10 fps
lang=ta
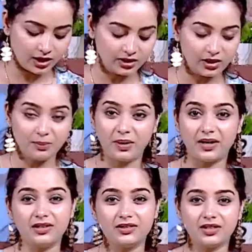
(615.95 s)
அந்த
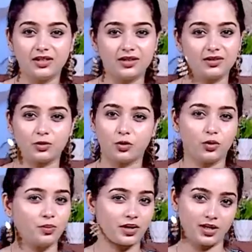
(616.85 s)
பழுத்த
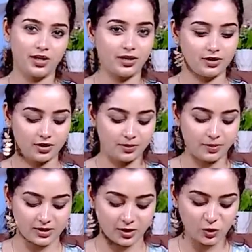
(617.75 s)
குக்கும்பரெல்லாம் எடுத்து
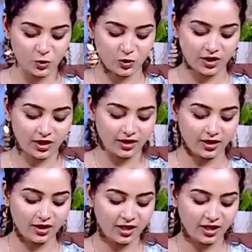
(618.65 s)
பசங்களுக்கு கொடுக்காதீங்க